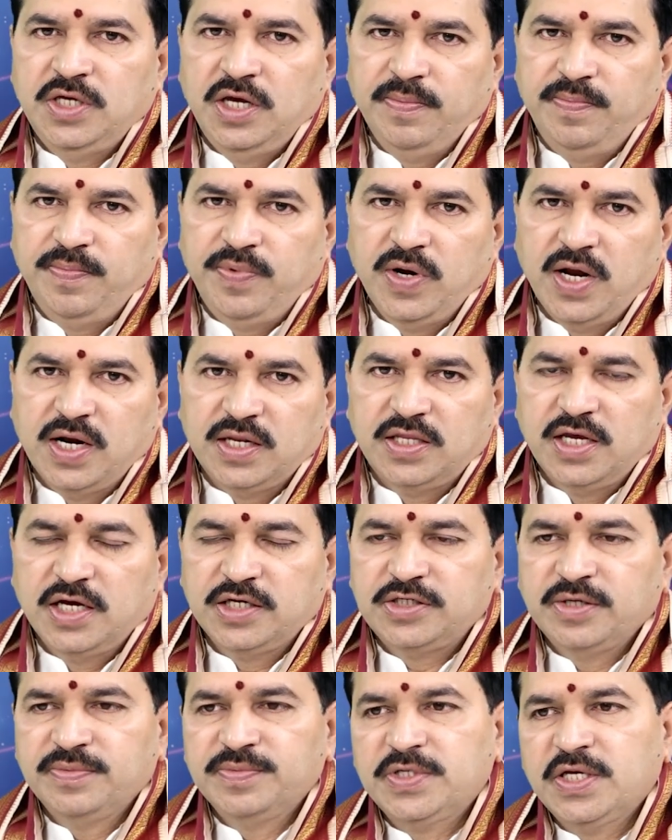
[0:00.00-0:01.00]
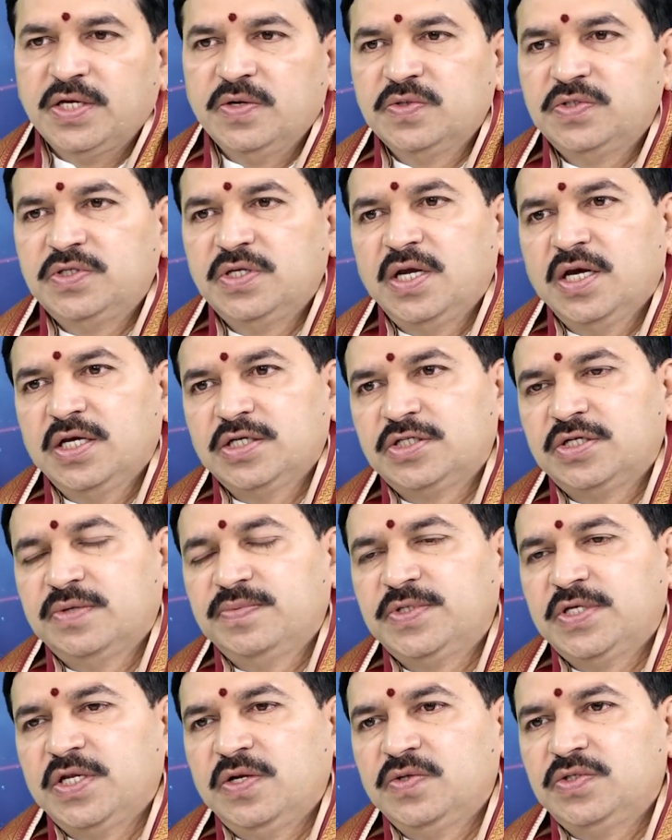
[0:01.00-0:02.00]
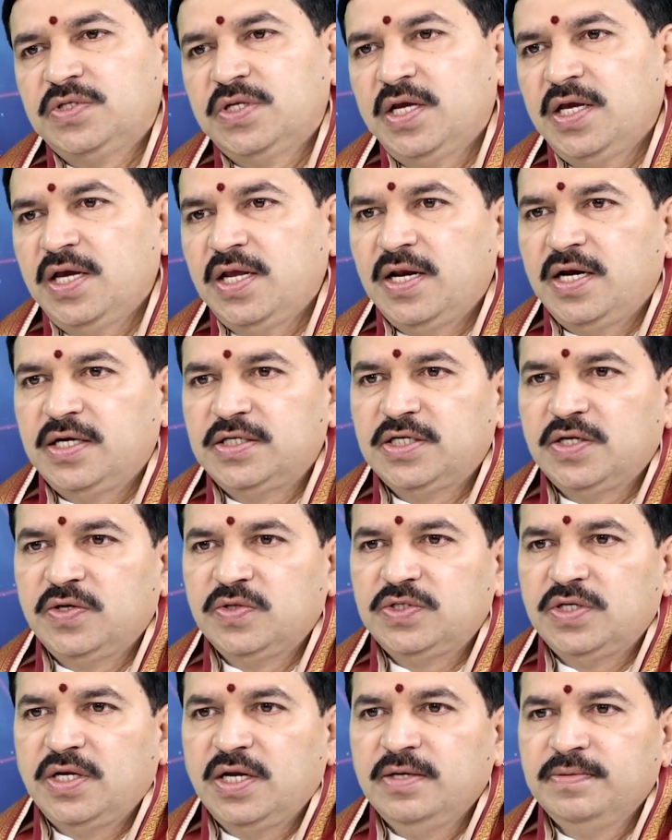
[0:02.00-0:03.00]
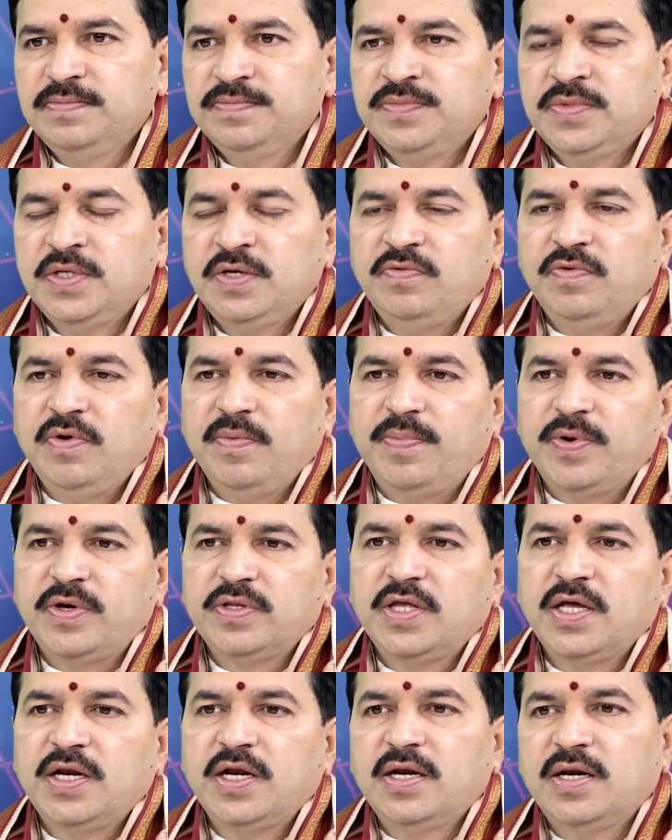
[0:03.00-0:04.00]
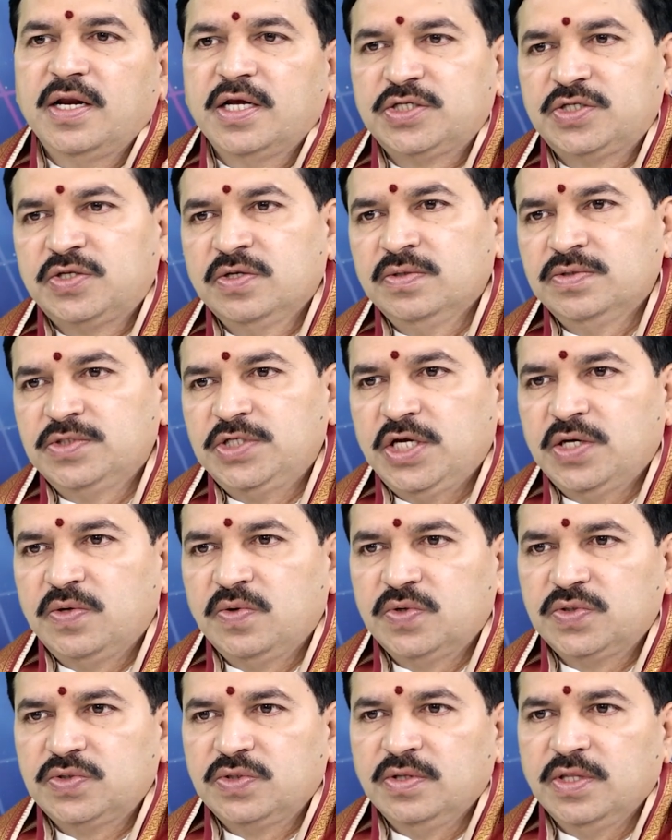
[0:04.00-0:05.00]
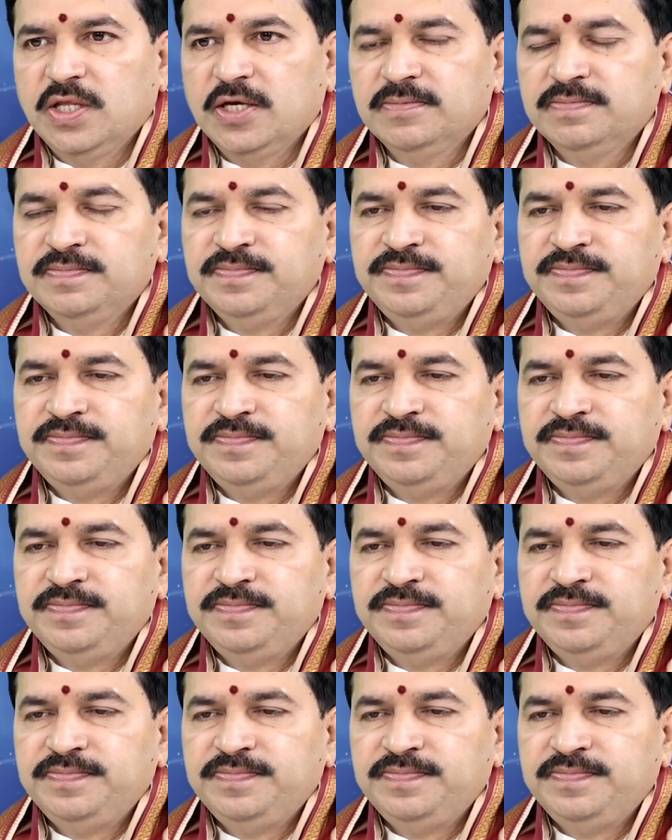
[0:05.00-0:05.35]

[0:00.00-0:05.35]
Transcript: ఎప్పుడు అర్ధాష్టమ శని వచ్చినా అష్టమ శని వచ్చినా ఏలినటి వచ్చినా విపరీతమైన నష్టం చేకూరుస్తుంది